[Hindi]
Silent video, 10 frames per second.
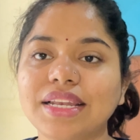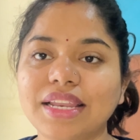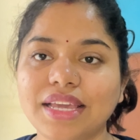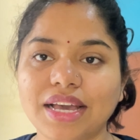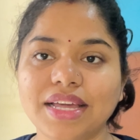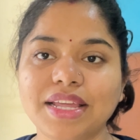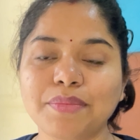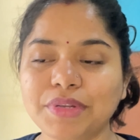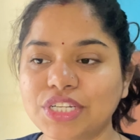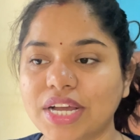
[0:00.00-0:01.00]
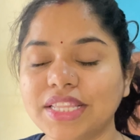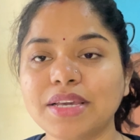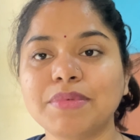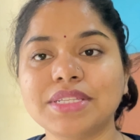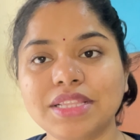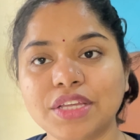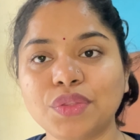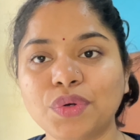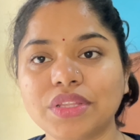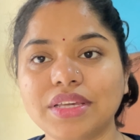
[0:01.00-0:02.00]
नेहा ने अपनी शादी अब इसलिए
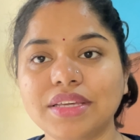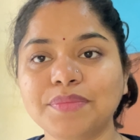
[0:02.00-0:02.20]
तोड़ दी